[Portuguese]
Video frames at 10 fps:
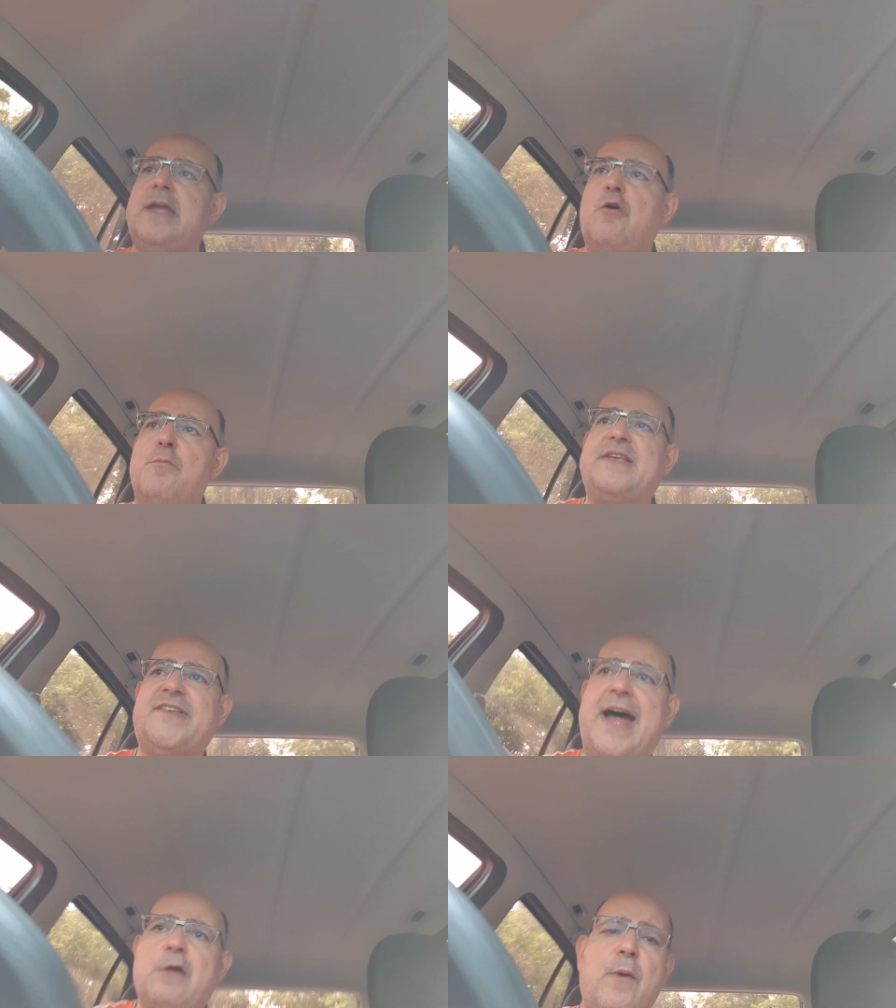que
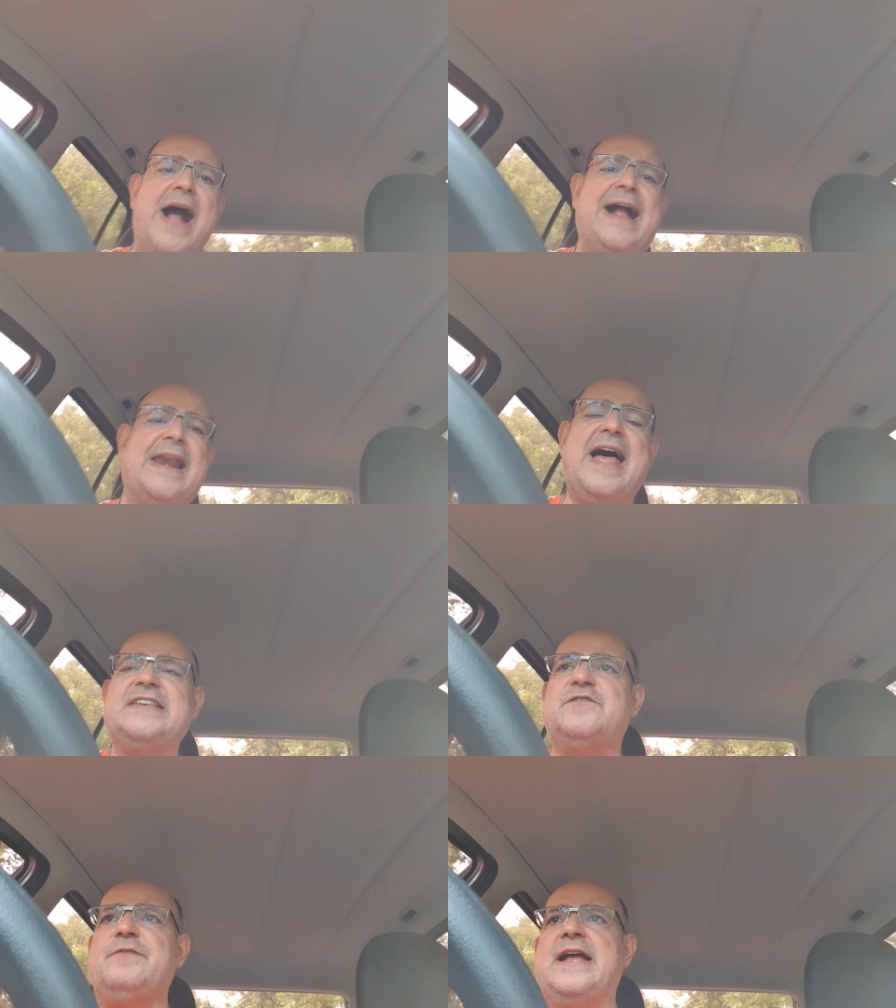começaram a
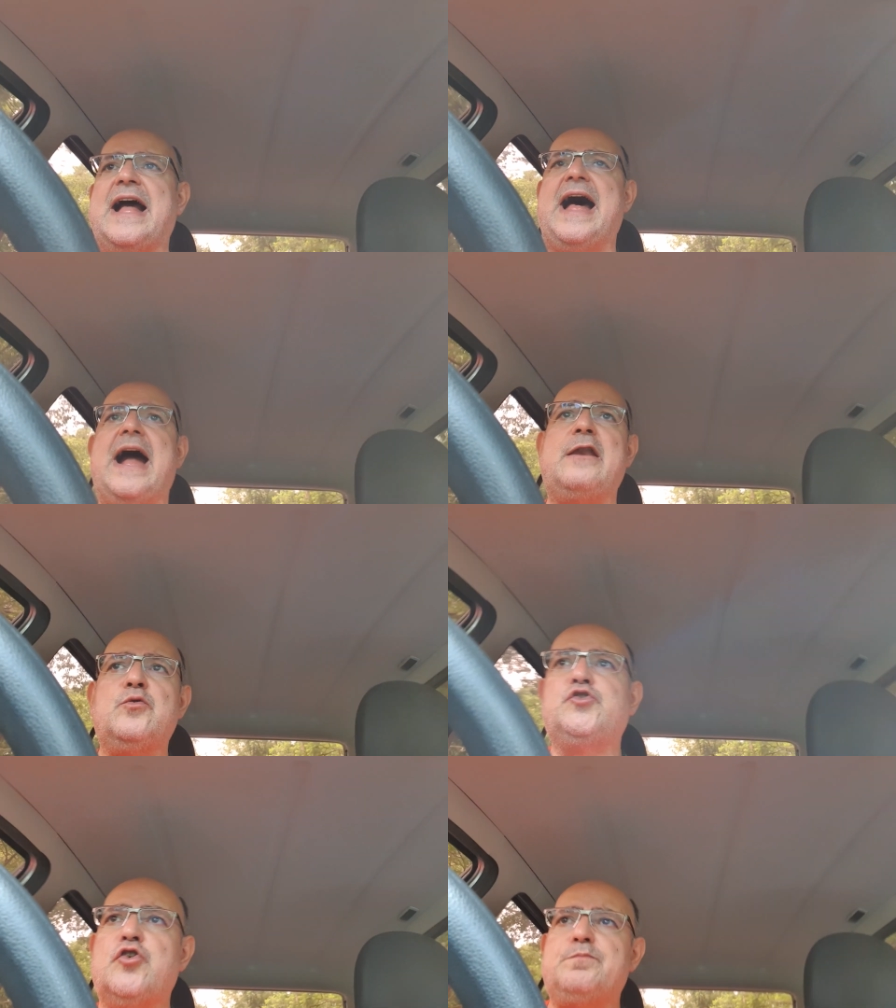classificar
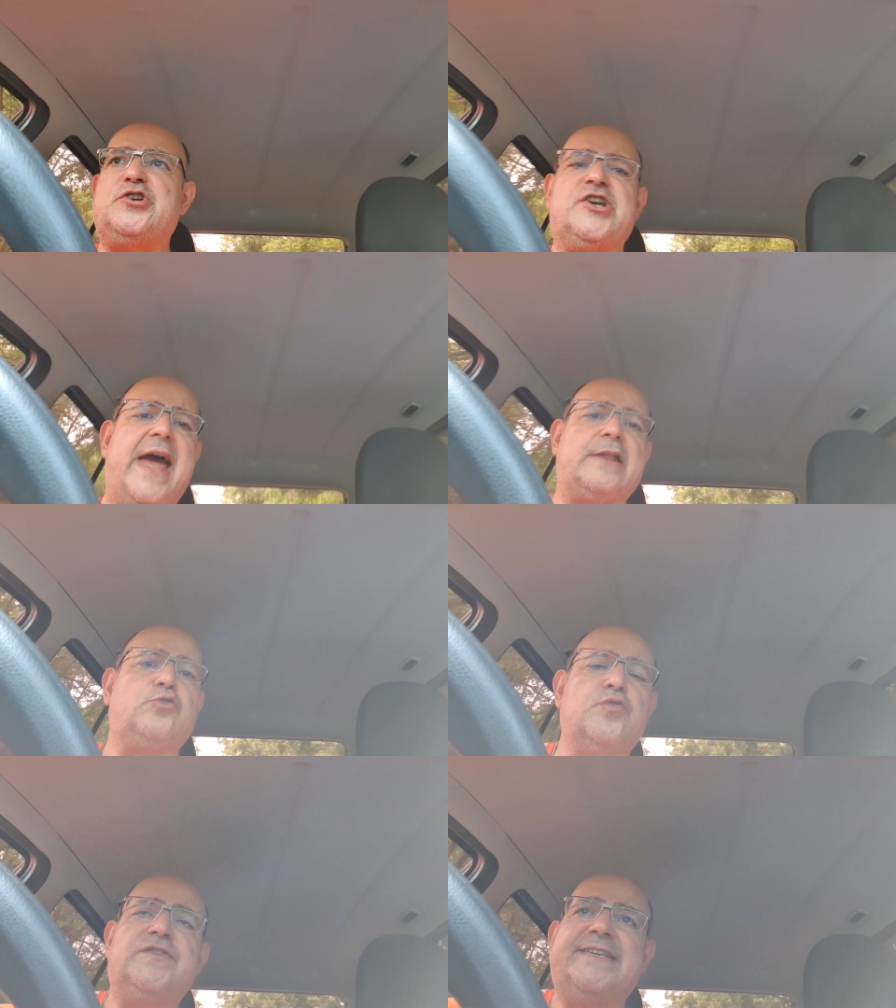os
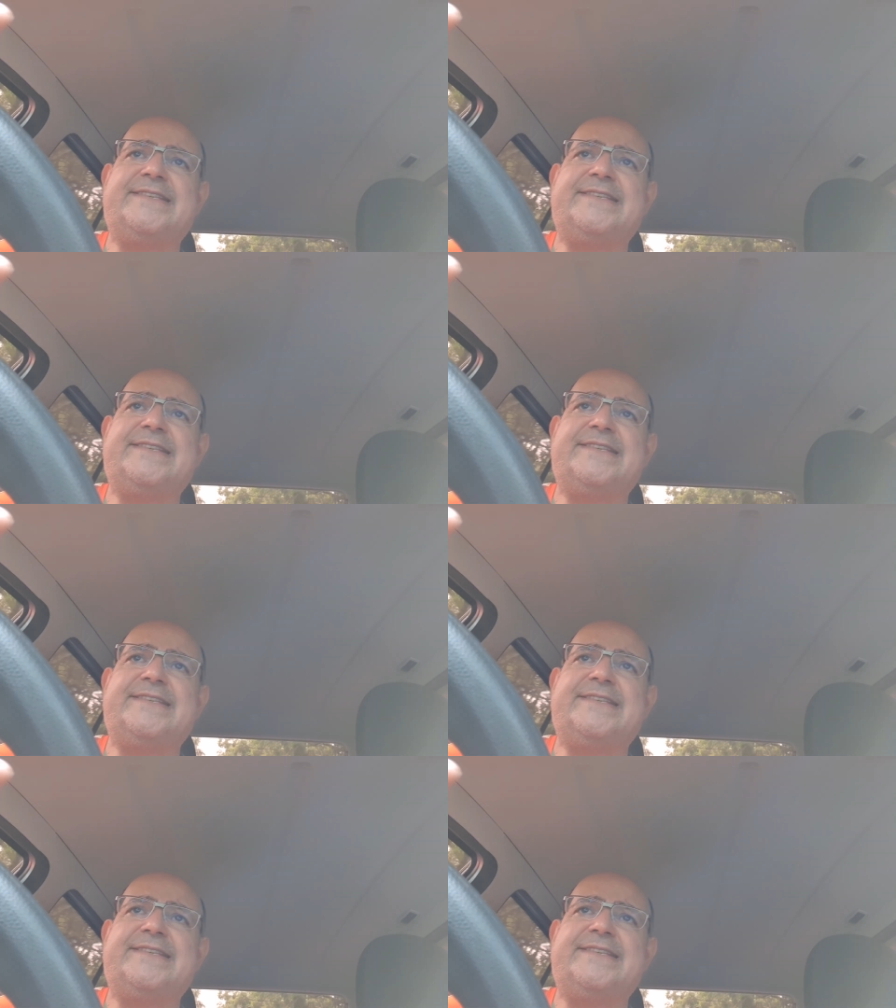objetos